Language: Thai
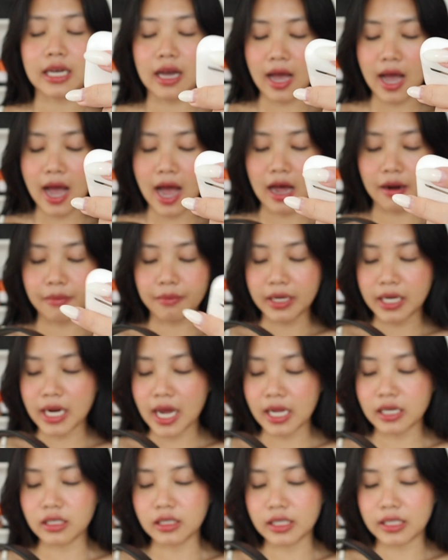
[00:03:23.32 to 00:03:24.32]
งๆอะขาดไม่ได้
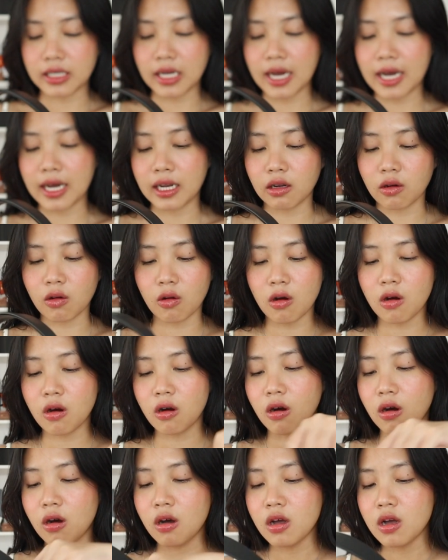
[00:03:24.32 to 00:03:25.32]
เลยนะคะ แล้วก็
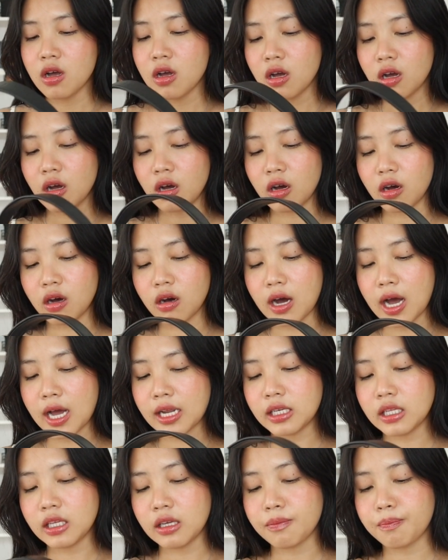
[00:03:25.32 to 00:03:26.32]
เอ่ออัน
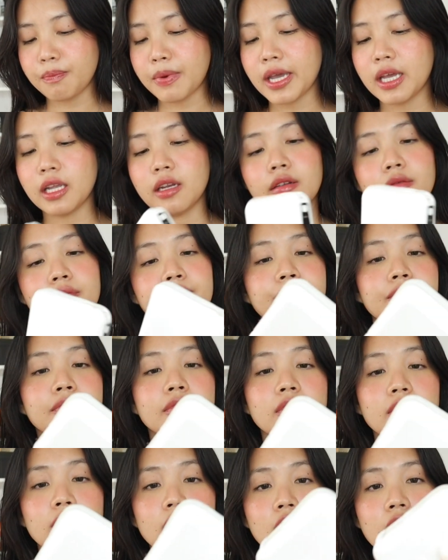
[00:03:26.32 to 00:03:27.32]
นี้เป็น
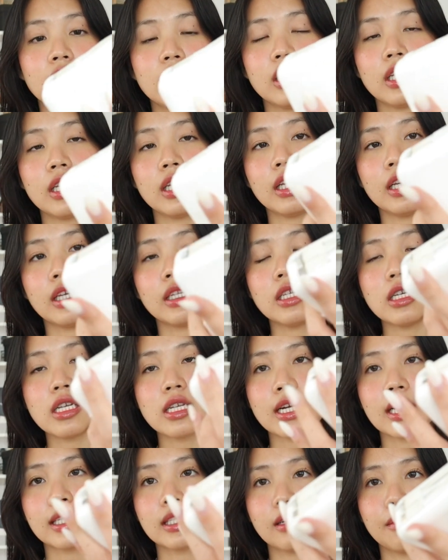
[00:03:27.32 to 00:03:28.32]
นี่ที่
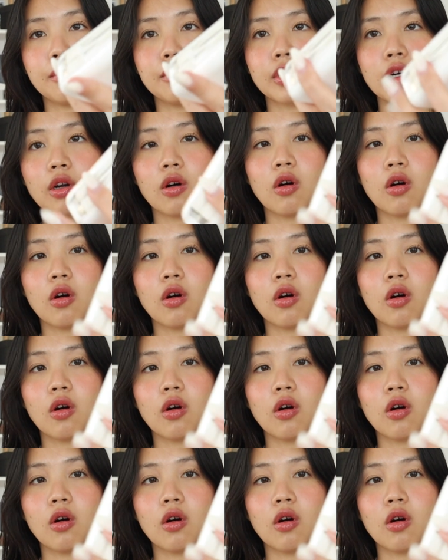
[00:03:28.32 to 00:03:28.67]
ชาร์จสำร